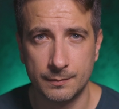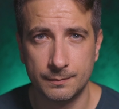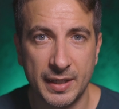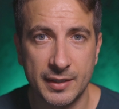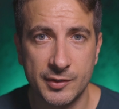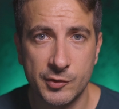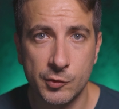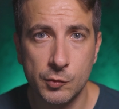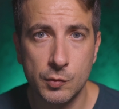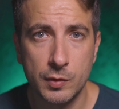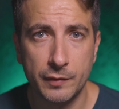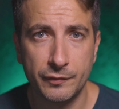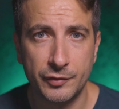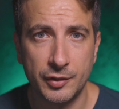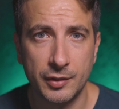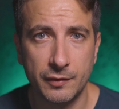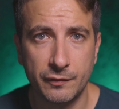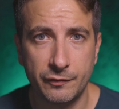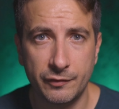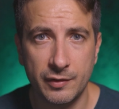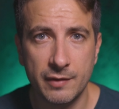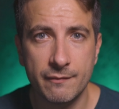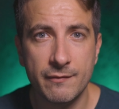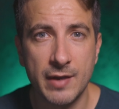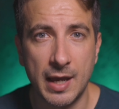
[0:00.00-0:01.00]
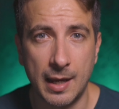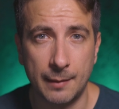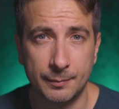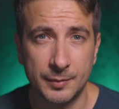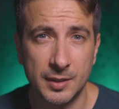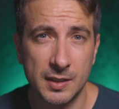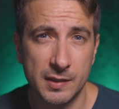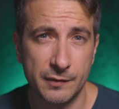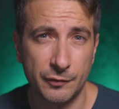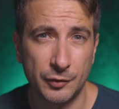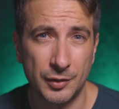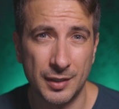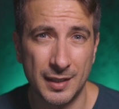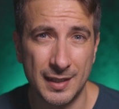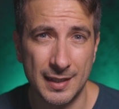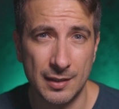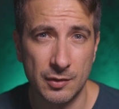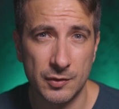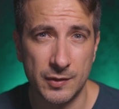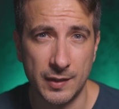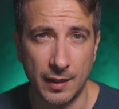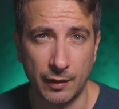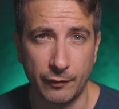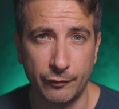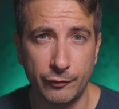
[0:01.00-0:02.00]
Bei den zukünftigen Firmware-Updates von der
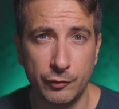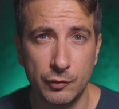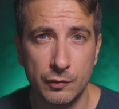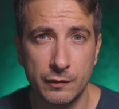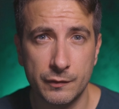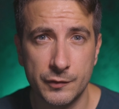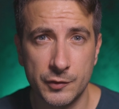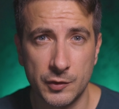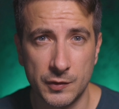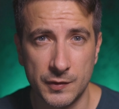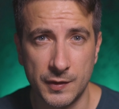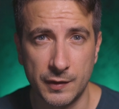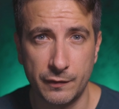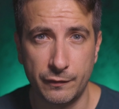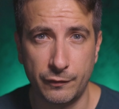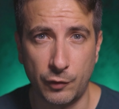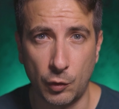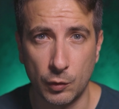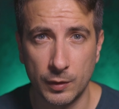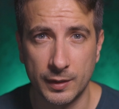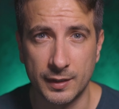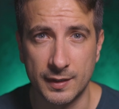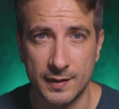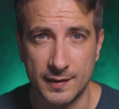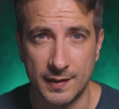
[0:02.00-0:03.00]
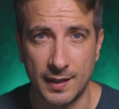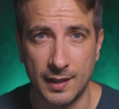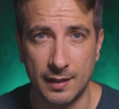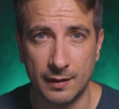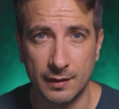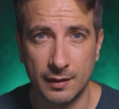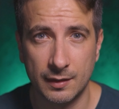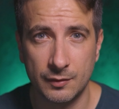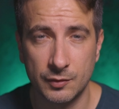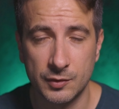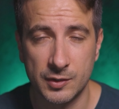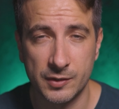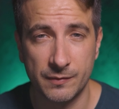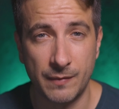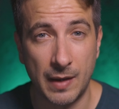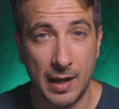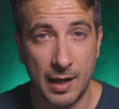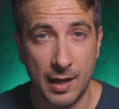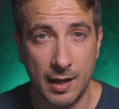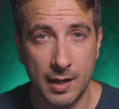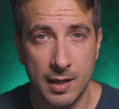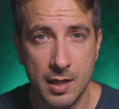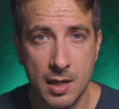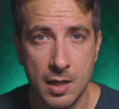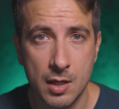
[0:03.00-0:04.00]
EOS R5 soll sich folgendes ändern. Und
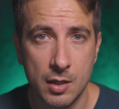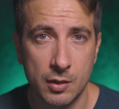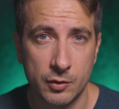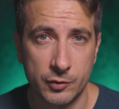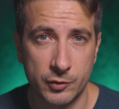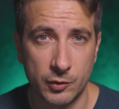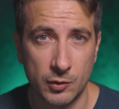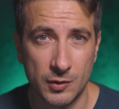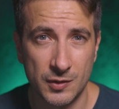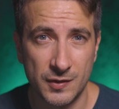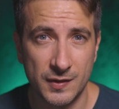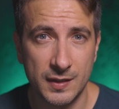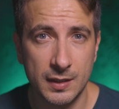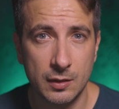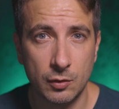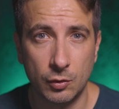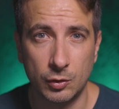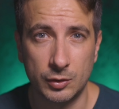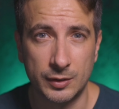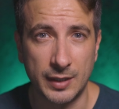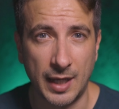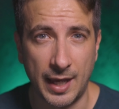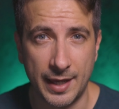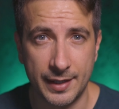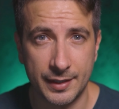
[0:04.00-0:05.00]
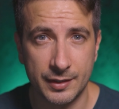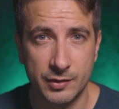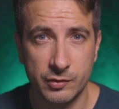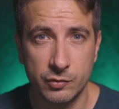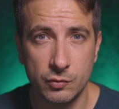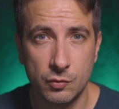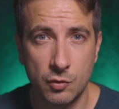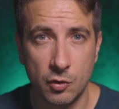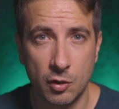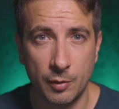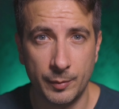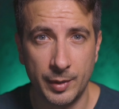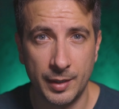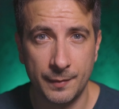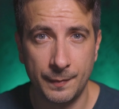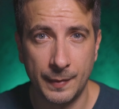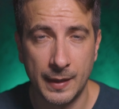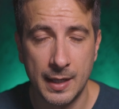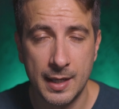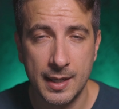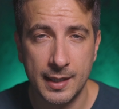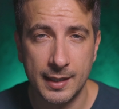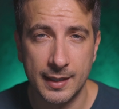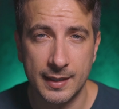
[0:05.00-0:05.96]
zwar soll C-Log 3 dazukommen.